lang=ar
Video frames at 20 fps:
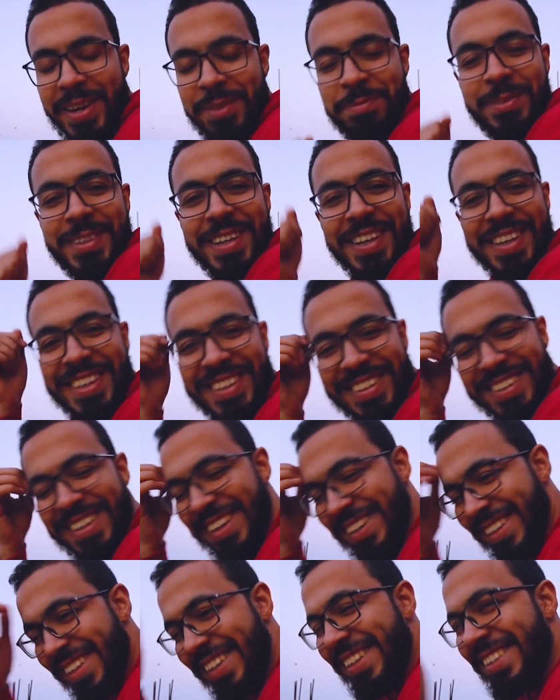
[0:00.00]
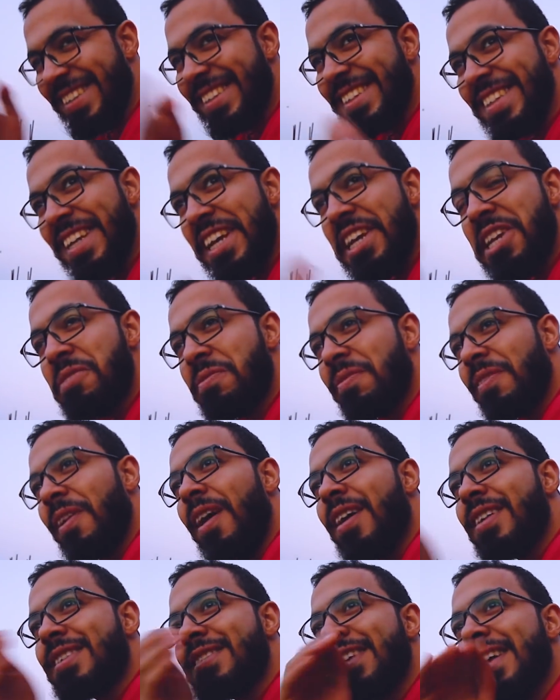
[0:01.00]
امتى يعني ديلي
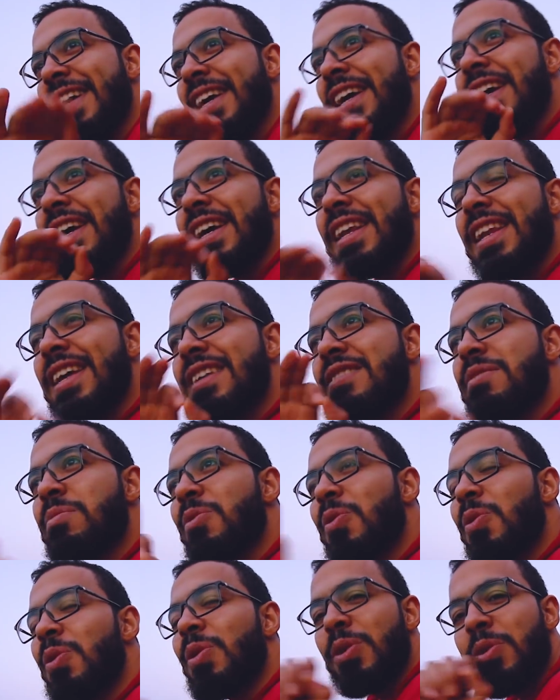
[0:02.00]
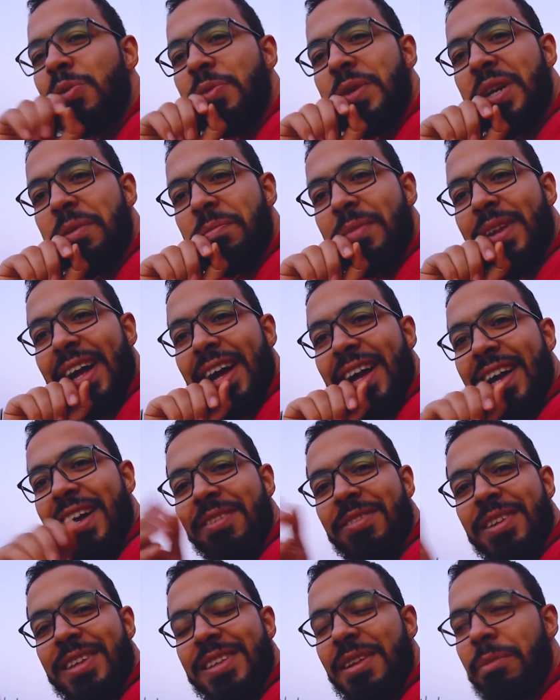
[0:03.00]
فلوجز لازم كل يوم يعمل
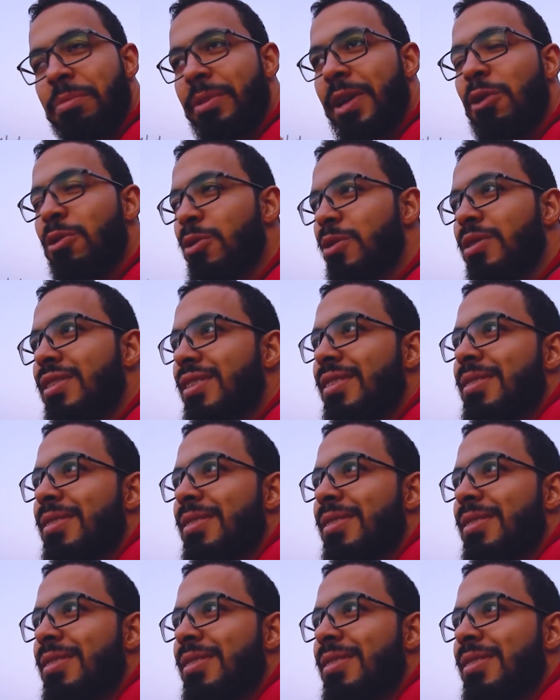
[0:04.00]
حاجه فانت بتاخد